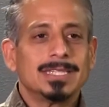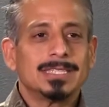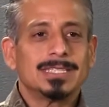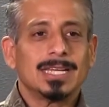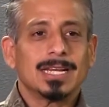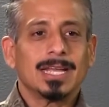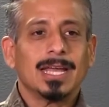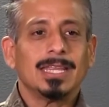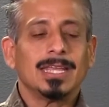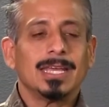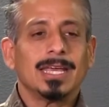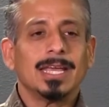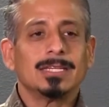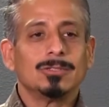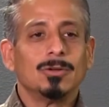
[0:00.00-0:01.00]
acerca de
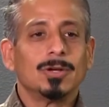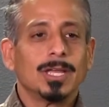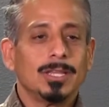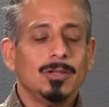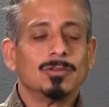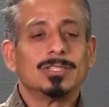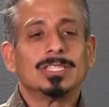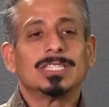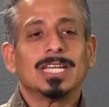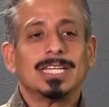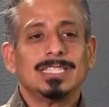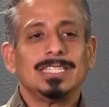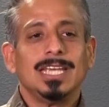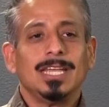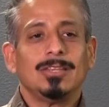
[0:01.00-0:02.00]
qué es lo que Dios está
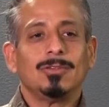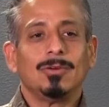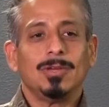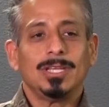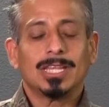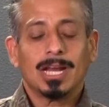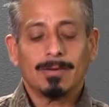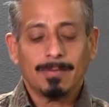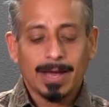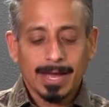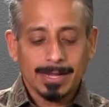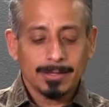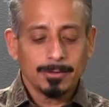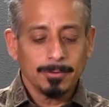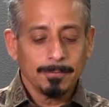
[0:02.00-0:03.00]
haciendo y
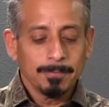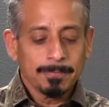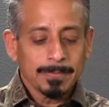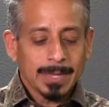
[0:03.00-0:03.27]
trabajando